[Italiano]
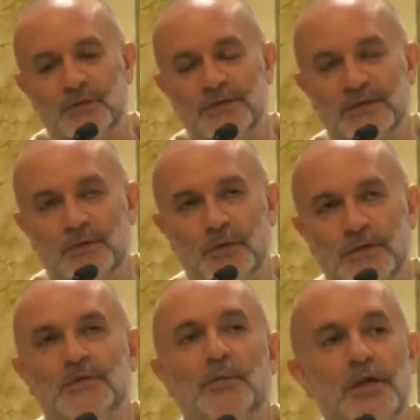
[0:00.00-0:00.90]
questo e
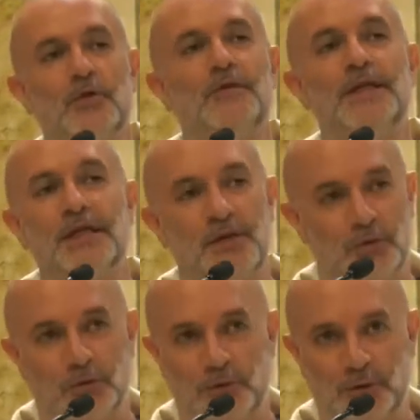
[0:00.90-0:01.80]
questo, ma io vi
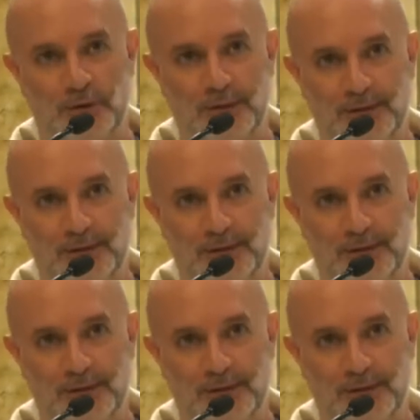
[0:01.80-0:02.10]
dico